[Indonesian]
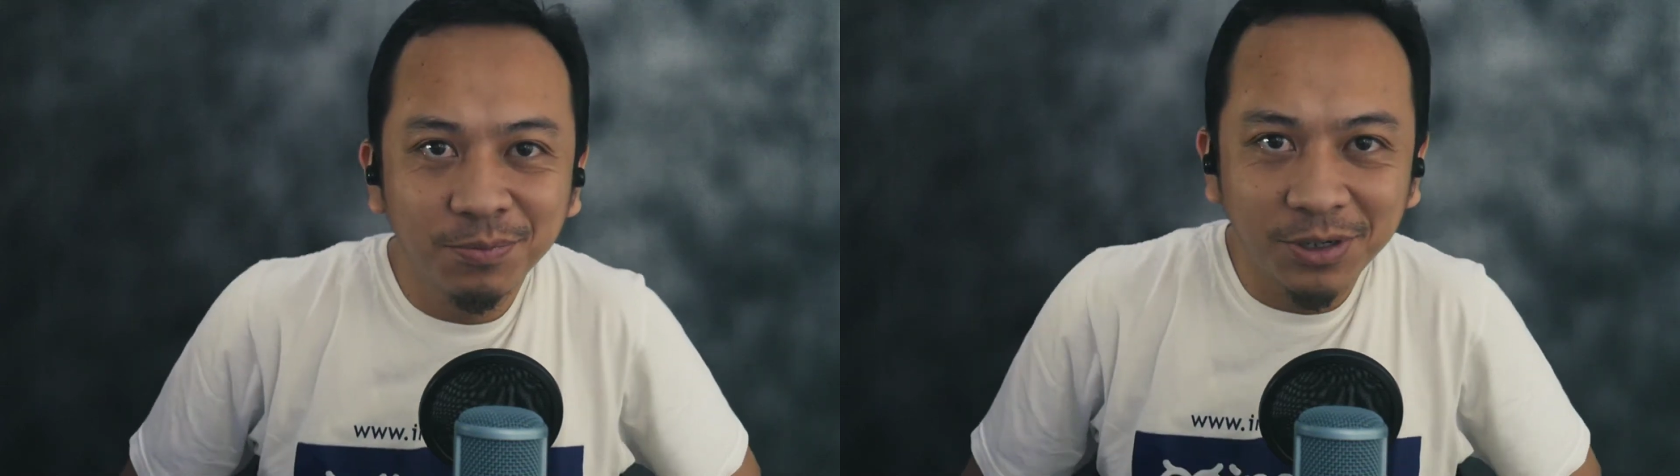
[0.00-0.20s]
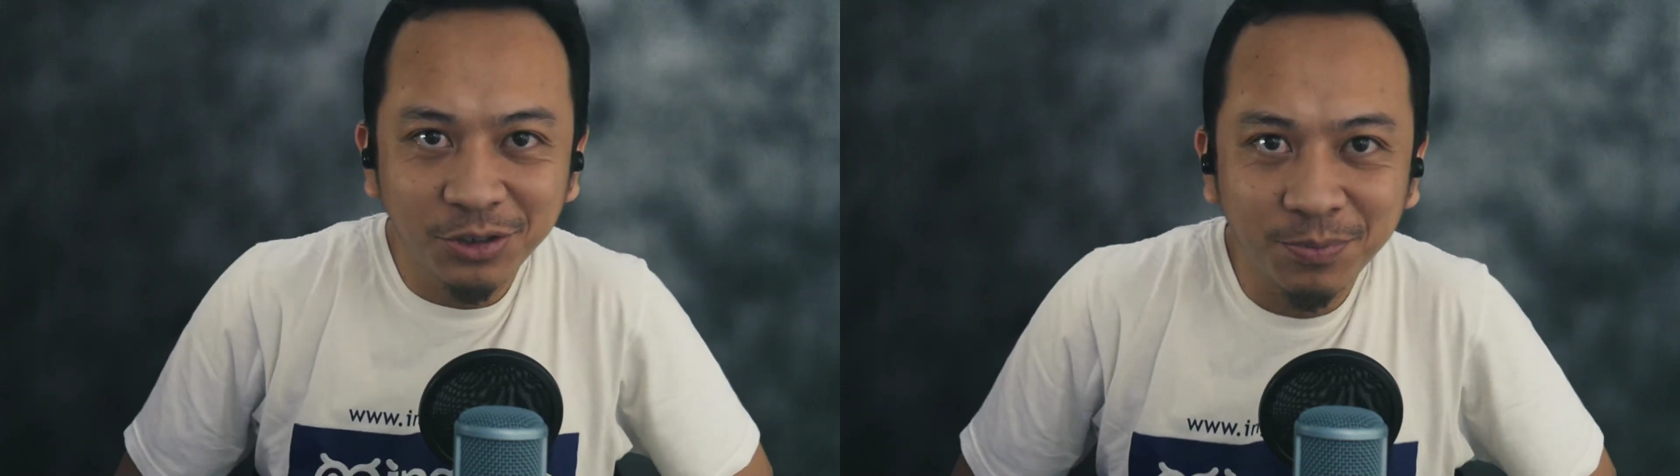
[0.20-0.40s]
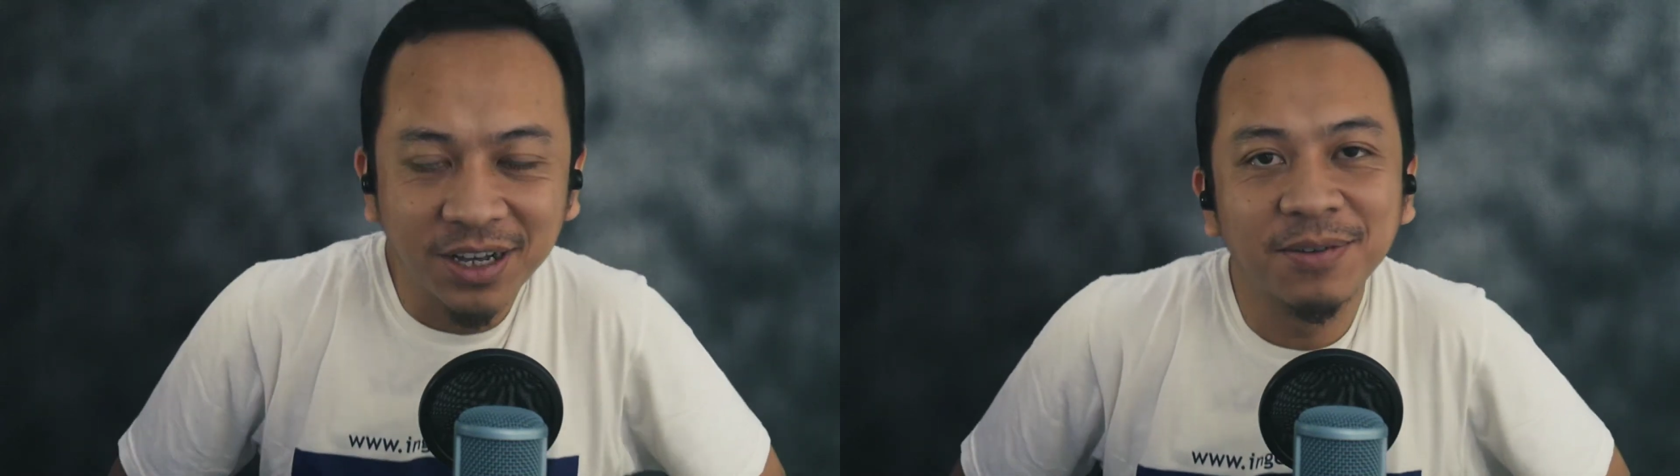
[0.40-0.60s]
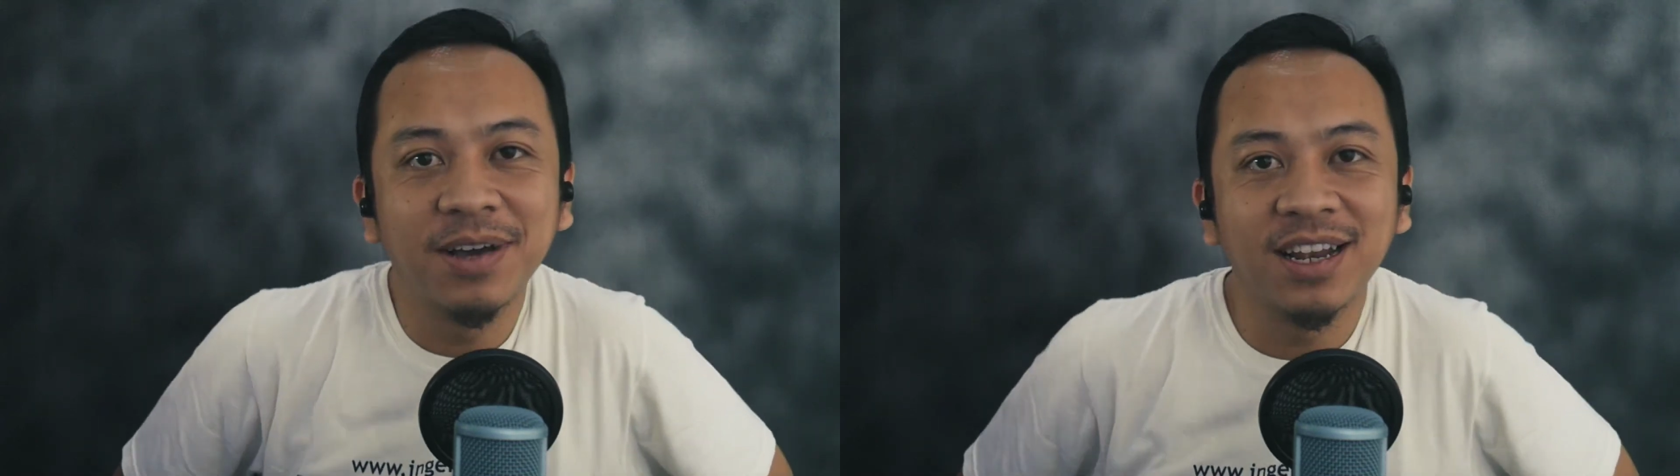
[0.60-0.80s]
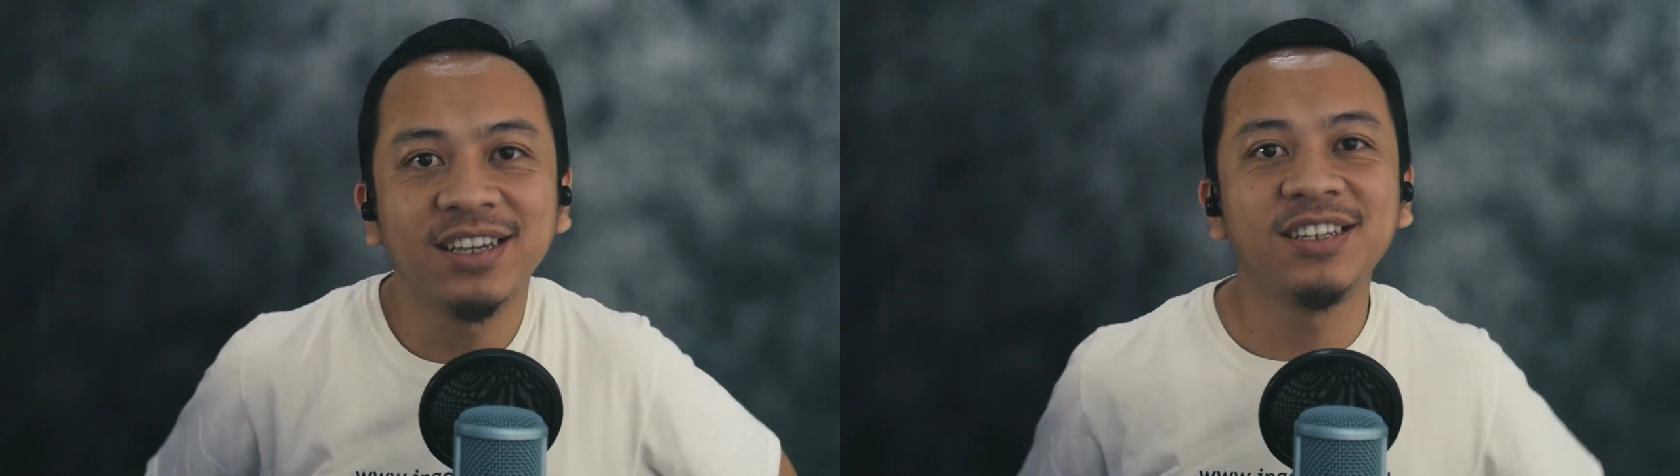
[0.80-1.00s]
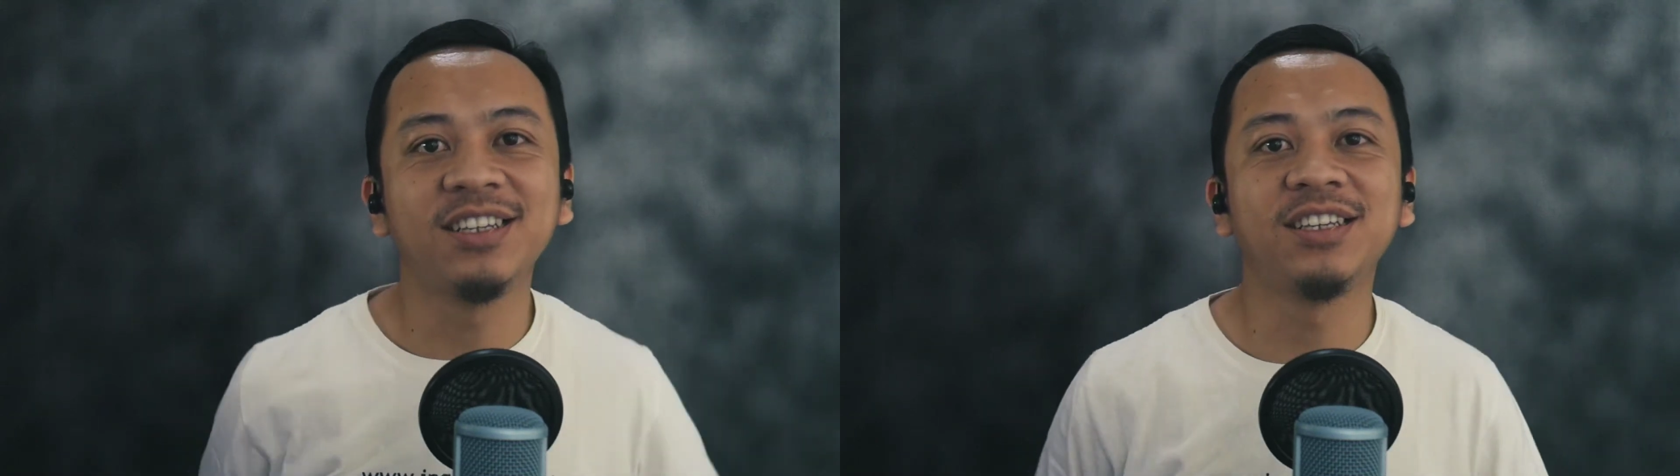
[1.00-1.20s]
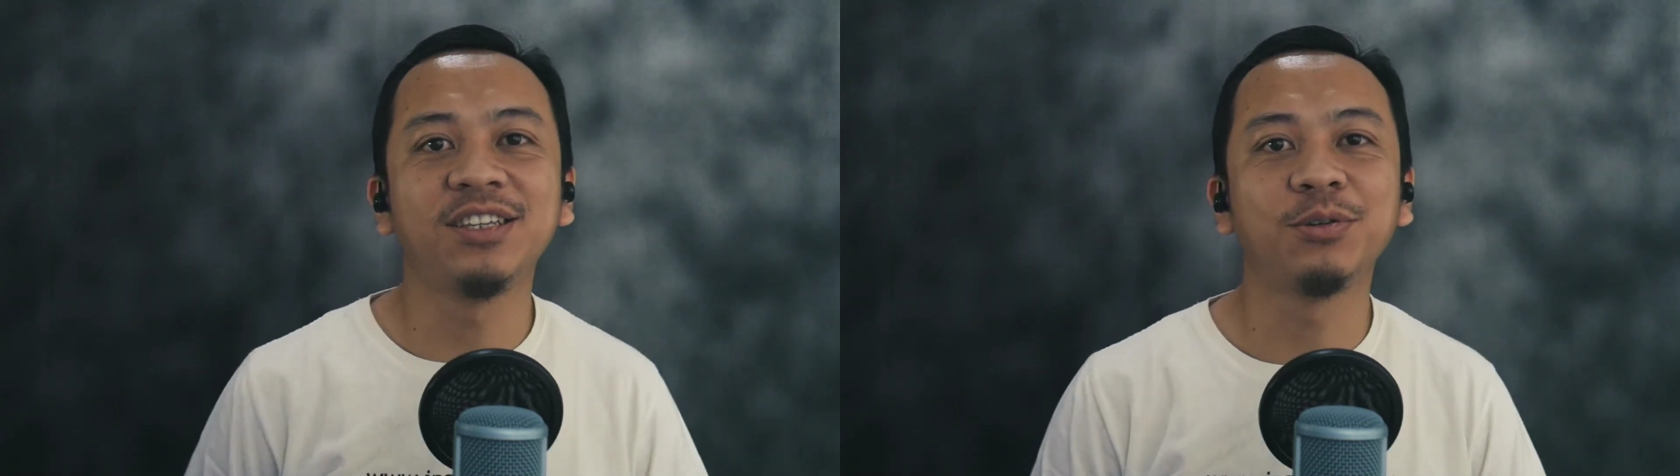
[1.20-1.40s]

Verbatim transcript: Berjumpa kembali di